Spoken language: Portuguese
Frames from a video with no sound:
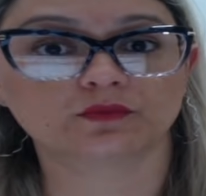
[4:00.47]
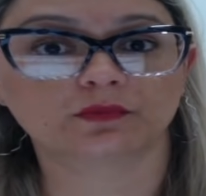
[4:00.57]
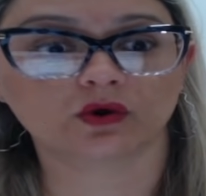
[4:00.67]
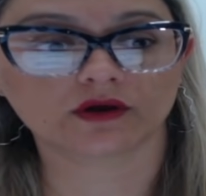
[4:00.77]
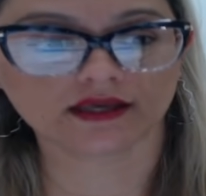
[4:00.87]

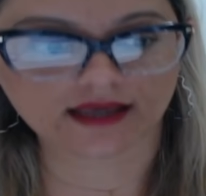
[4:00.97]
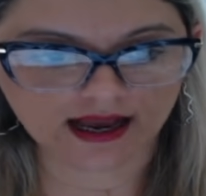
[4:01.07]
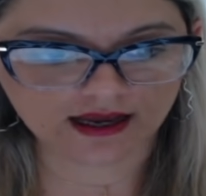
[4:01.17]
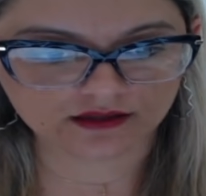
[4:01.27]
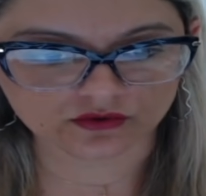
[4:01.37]

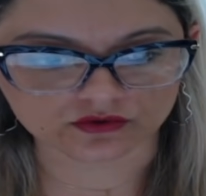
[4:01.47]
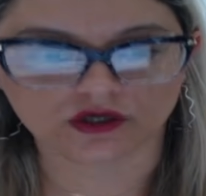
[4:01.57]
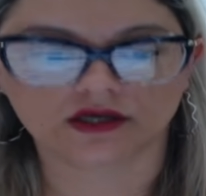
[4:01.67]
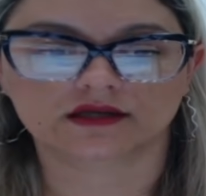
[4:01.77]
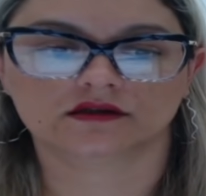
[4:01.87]
bloqueado.
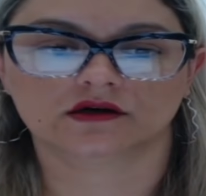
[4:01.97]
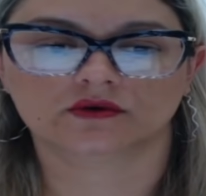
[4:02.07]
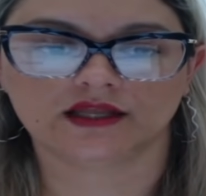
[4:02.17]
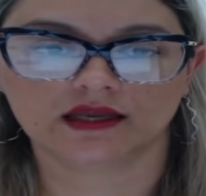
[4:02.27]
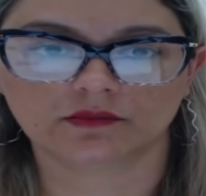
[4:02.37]
Então,
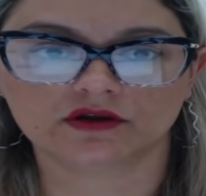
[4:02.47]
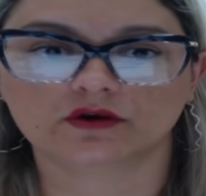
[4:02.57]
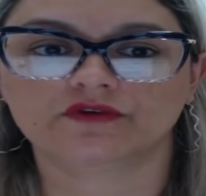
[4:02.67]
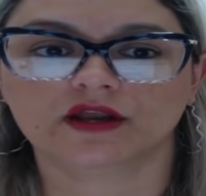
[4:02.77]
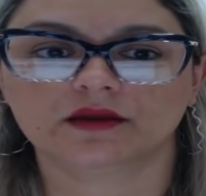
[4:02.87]
lembra que
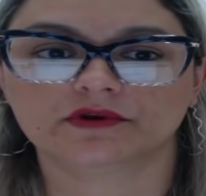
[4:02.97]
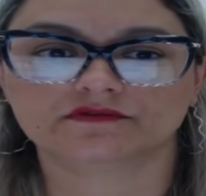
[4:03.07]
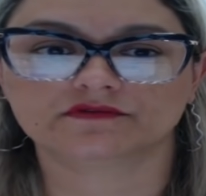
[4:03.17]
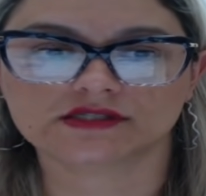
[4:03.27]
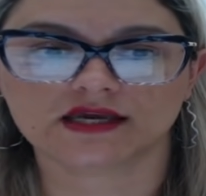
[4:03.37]
eu falei para
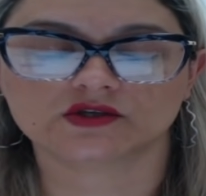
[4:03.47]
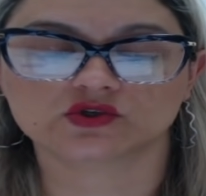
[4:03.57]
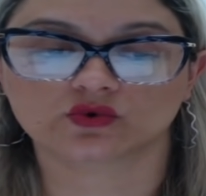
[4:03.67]
vocês,